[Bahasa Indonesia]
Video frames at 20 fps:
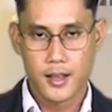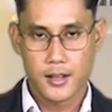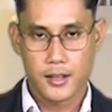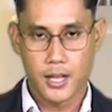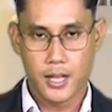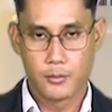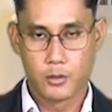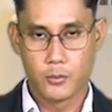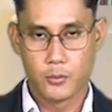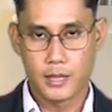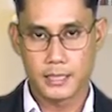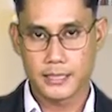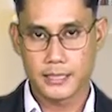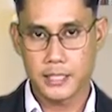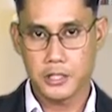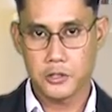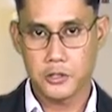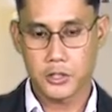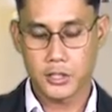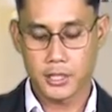Kabupaten
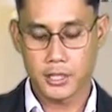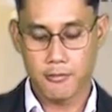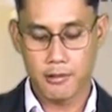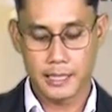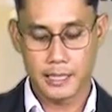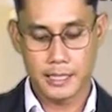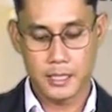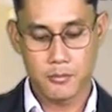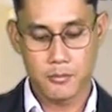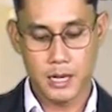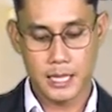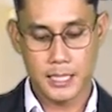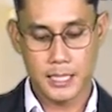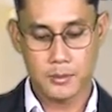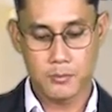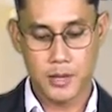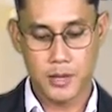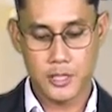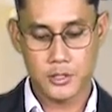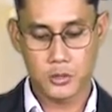Kota Waringin Barat
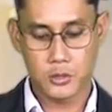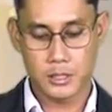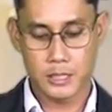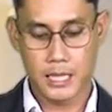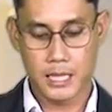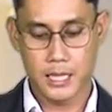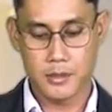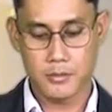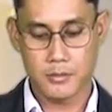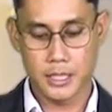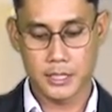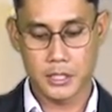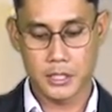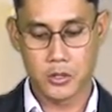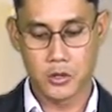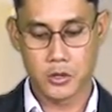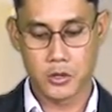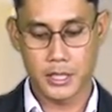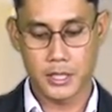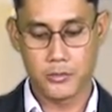masuk dalam
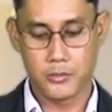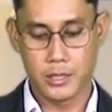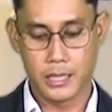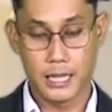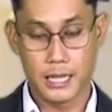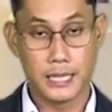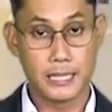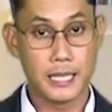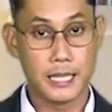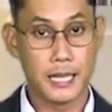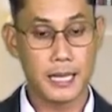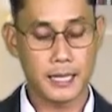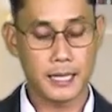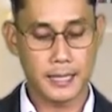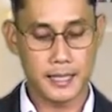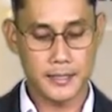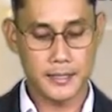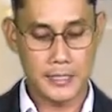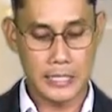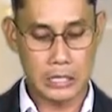kategori wilayah
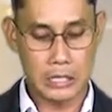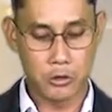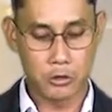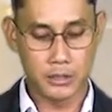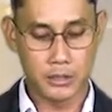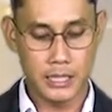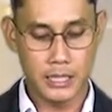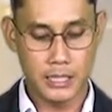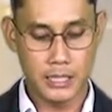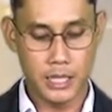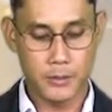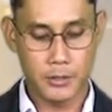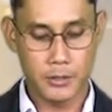resiko tinggi